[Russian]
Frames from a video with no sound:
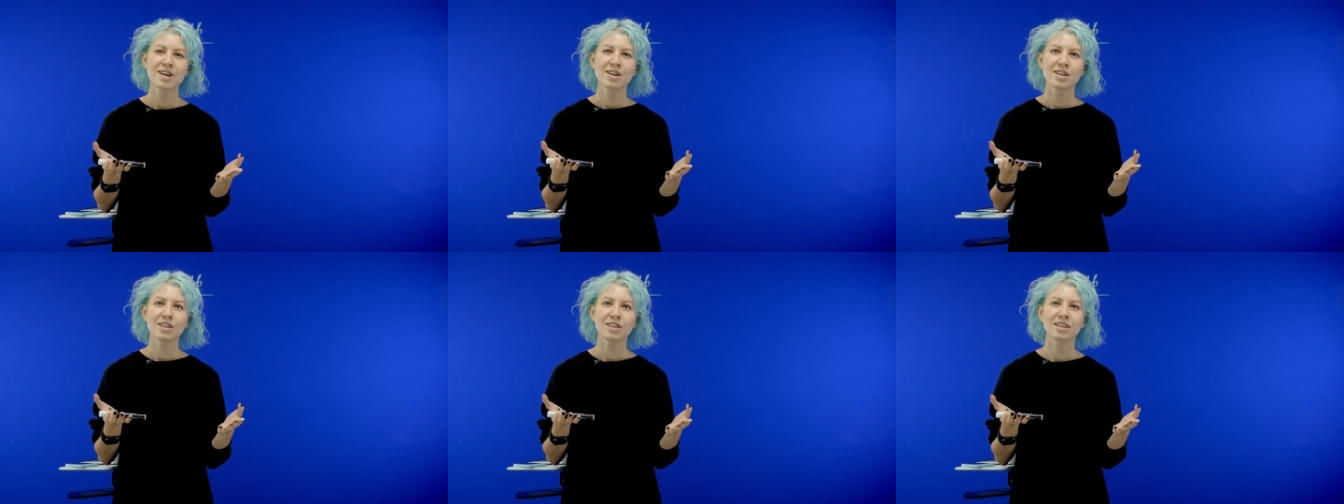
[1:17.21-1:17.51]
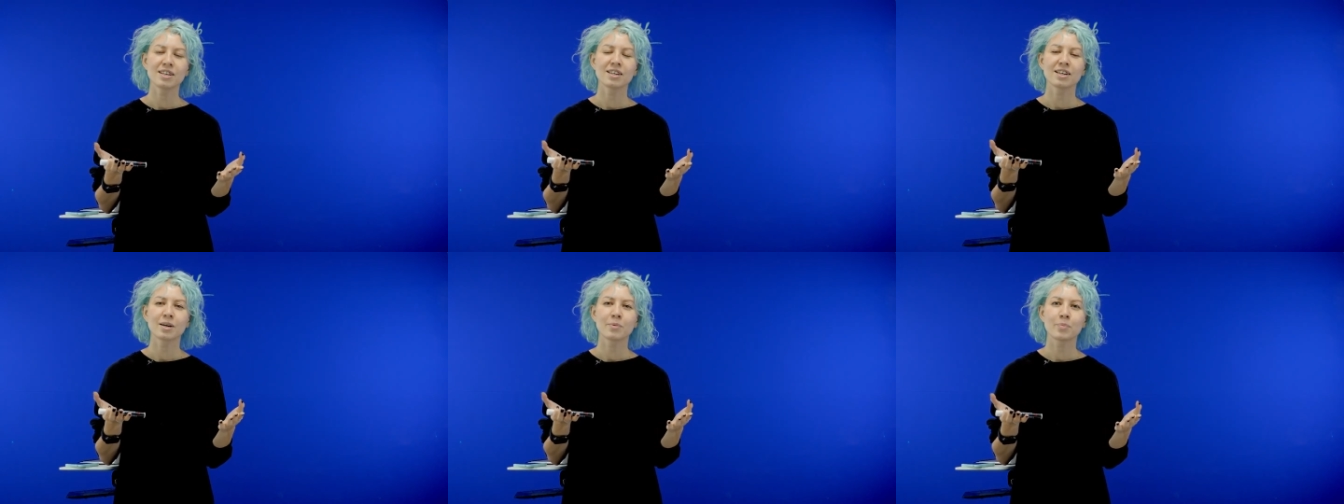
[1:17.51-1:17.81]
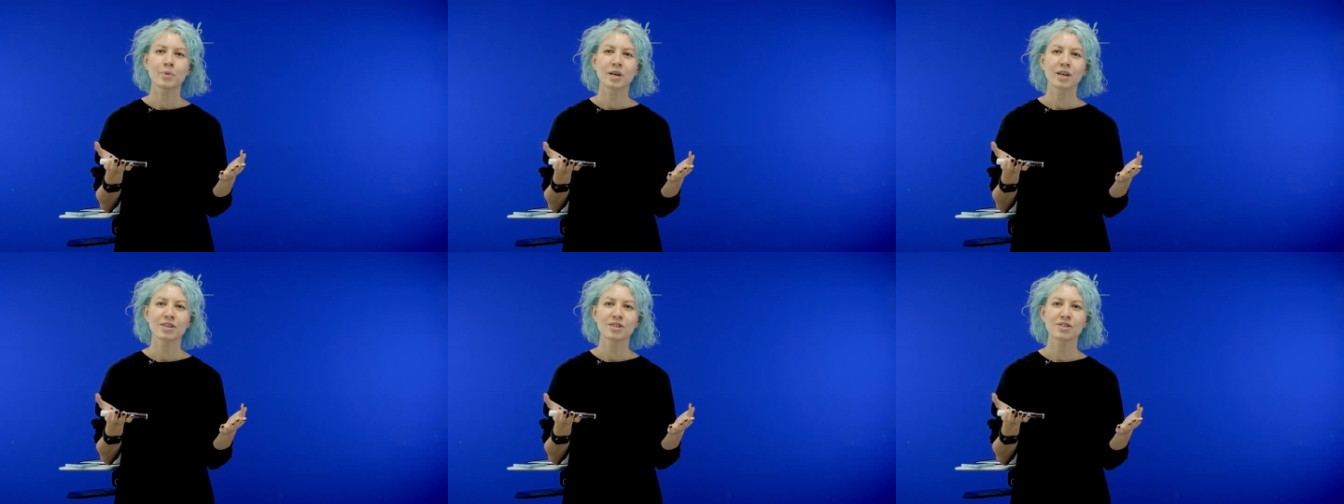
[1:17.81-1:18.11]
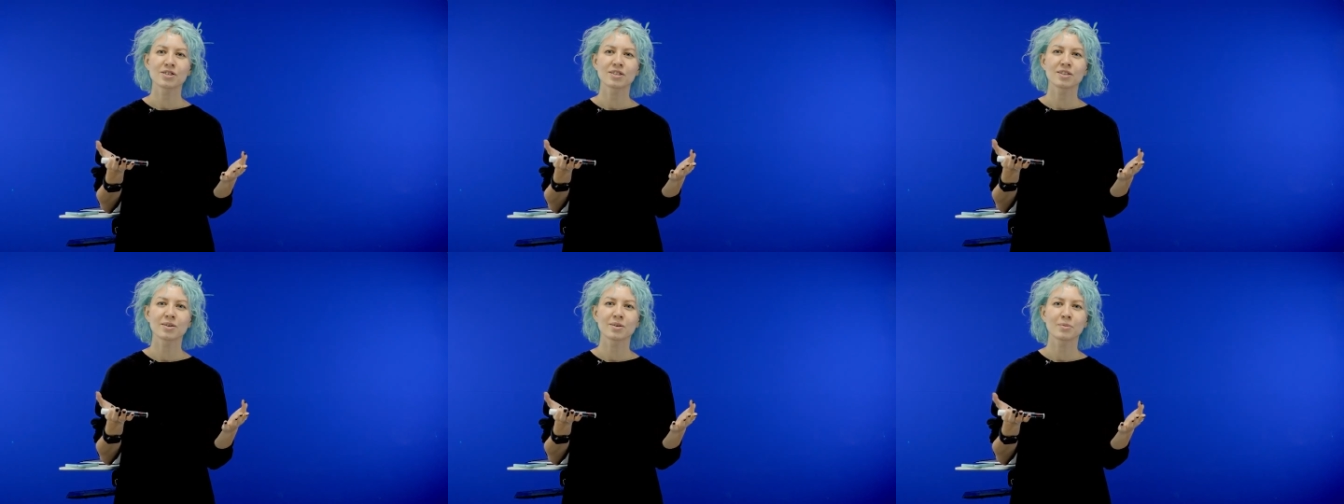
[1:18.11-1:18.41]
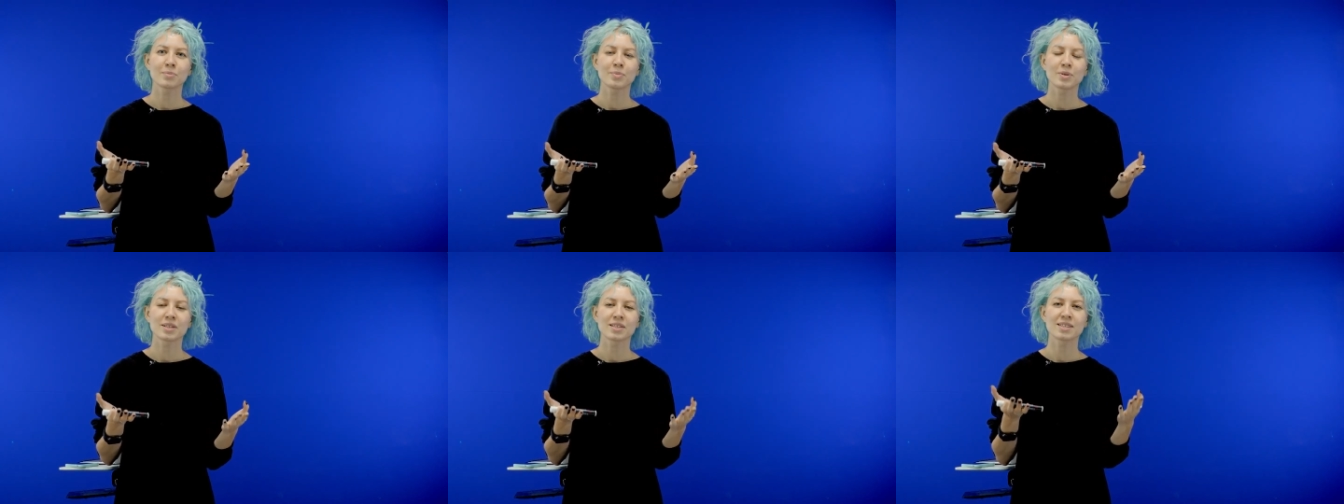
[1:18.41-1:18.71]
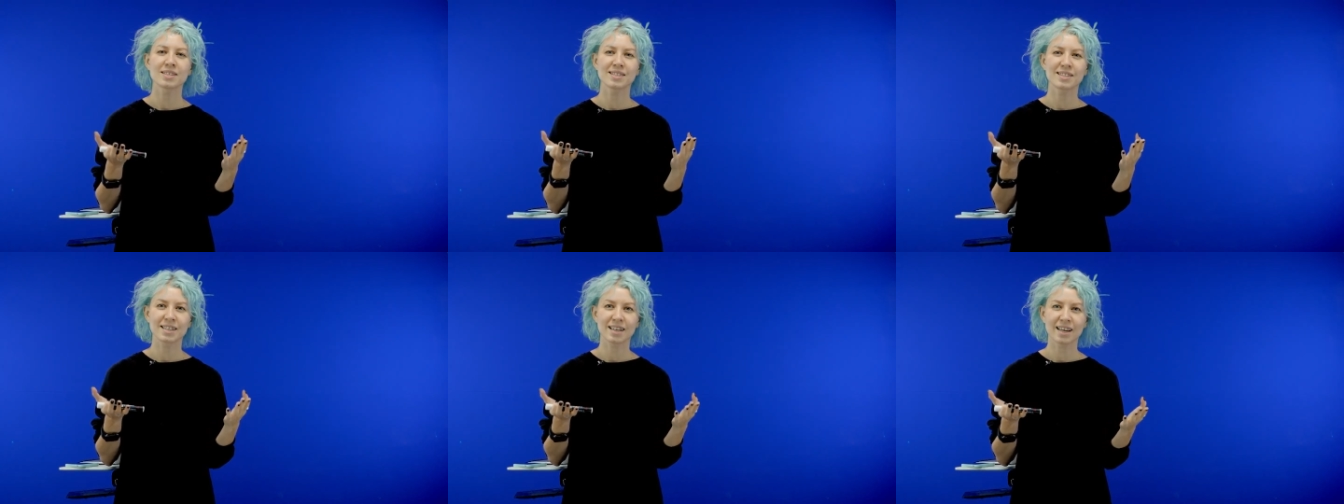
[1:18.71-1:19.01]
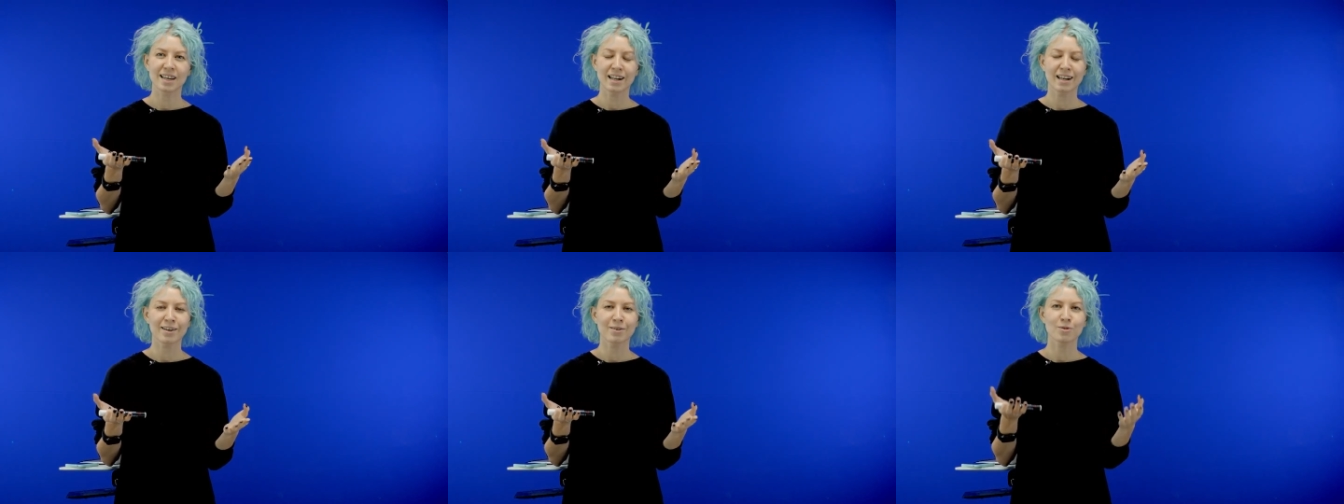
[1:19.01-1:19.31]
и опять же без
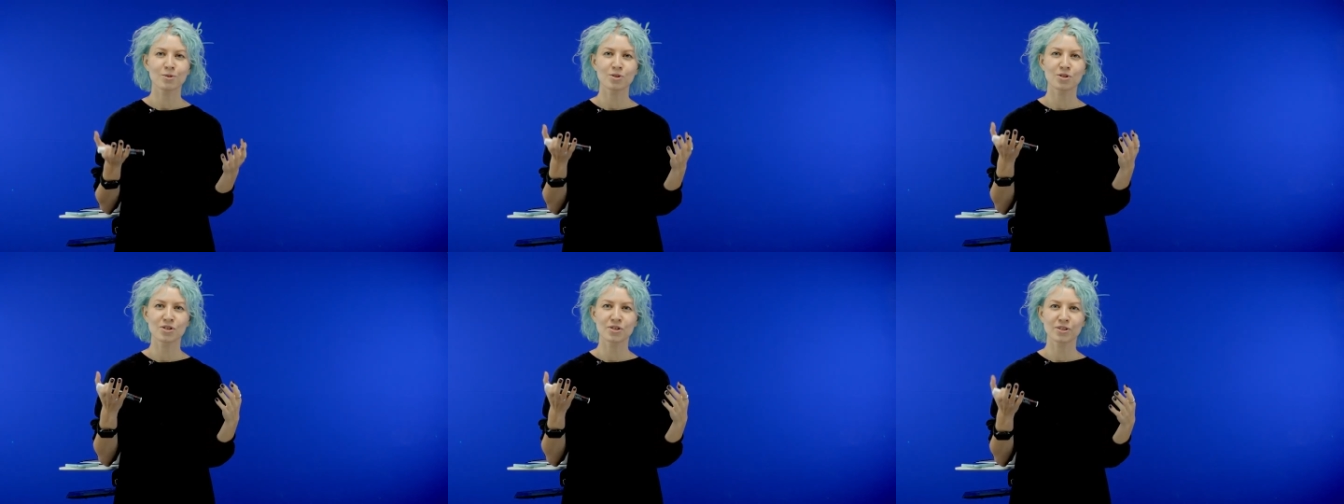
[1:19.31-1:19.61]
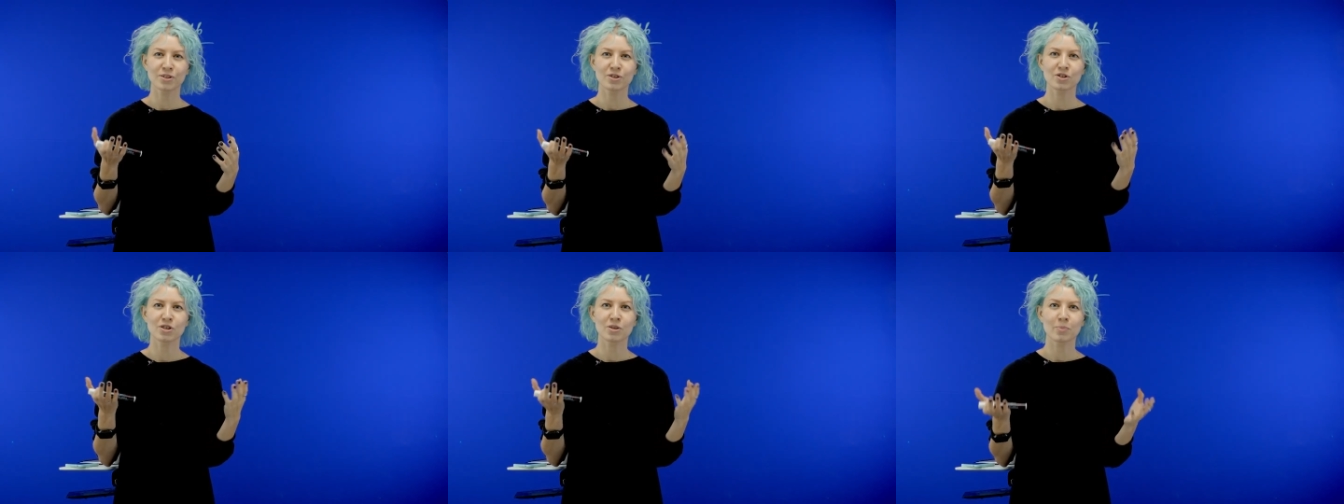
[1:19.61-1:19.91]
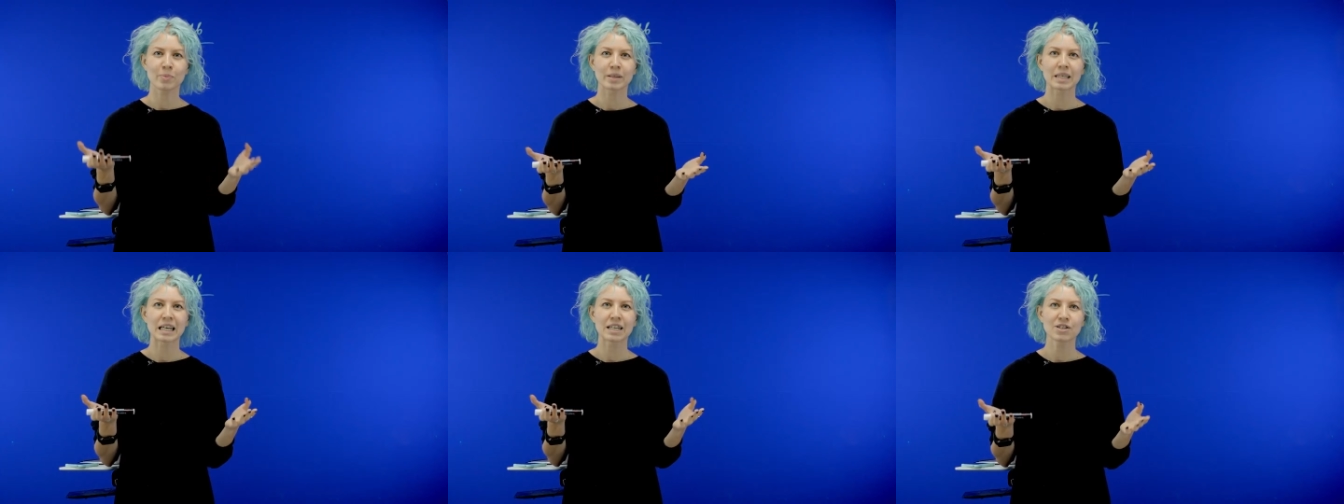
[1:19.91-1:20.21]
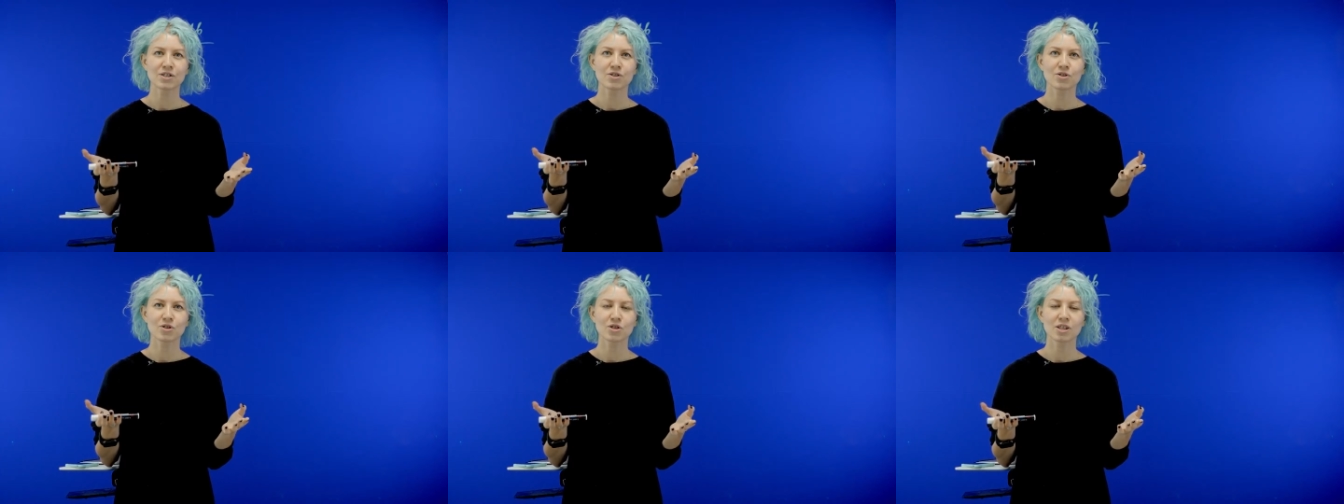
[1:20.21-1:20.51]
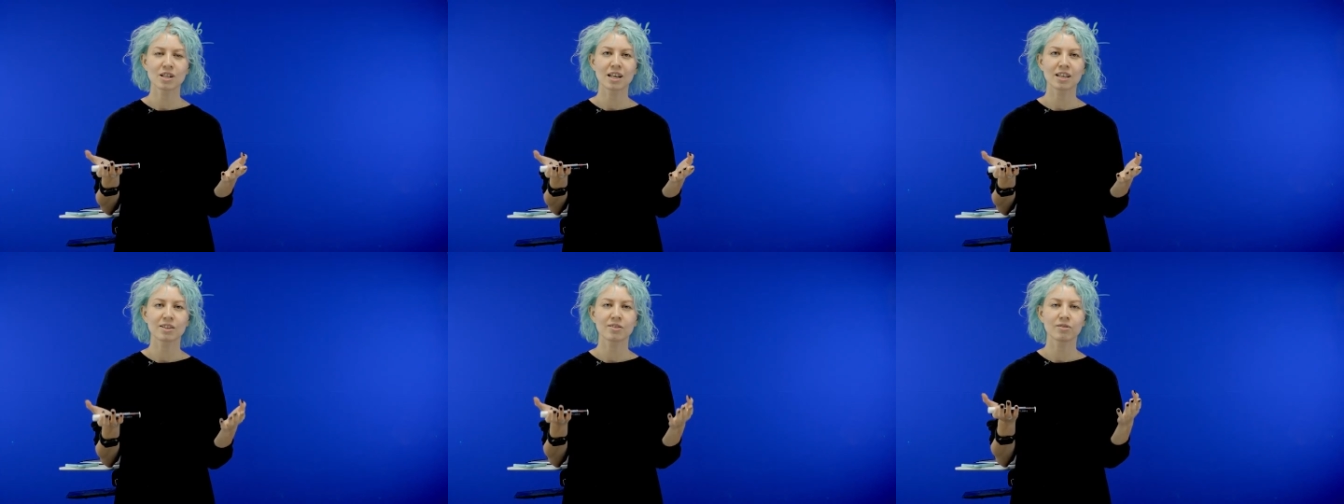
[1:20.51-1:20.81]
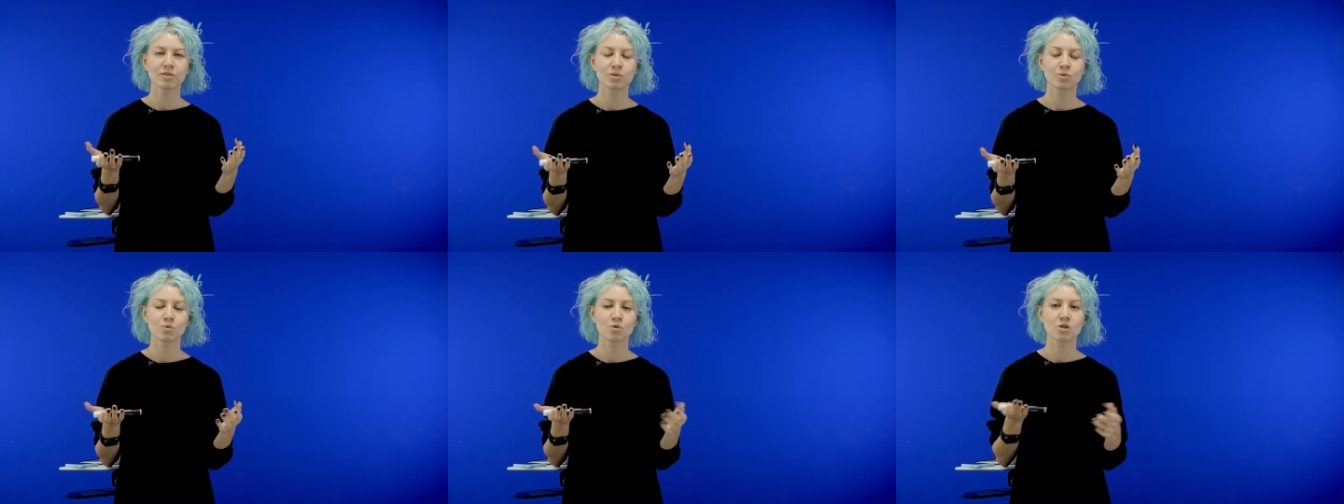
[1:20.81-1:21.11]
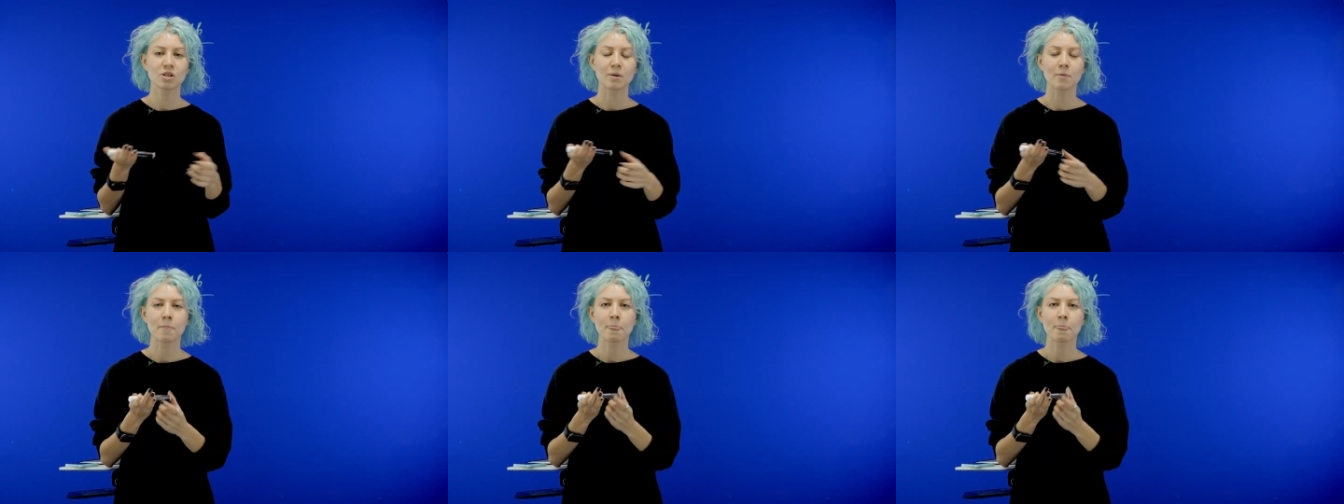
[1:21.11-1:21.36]
цели очень сложно понять, что же для этого нужно.